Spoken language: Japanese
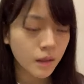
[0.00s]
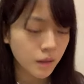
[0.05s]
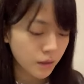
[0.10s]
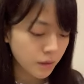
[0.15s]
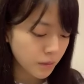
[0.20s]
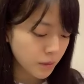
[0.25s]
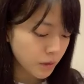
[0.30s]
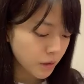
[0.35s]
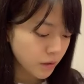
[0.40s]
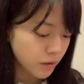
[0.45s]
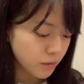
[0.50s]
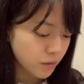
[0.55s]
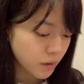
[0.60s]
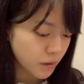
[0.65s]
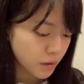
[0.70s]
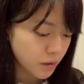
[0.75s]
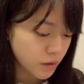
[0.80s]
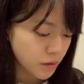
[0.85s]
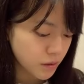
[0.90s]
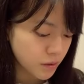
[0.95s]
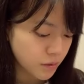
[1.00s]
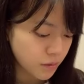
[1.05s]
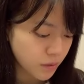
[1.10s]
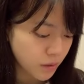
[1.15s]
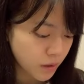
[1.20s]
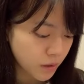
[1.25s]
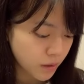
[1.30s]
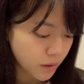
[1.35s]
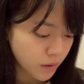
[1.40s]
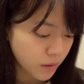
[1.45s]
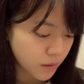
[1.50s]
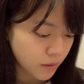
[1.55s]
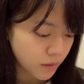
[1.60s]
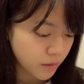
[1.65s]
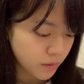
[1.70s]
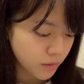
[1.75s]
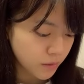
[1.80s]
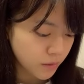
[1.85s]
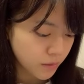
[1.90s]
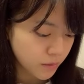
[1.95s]
やばい何の話しようか
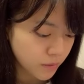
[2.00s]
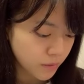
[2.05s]
な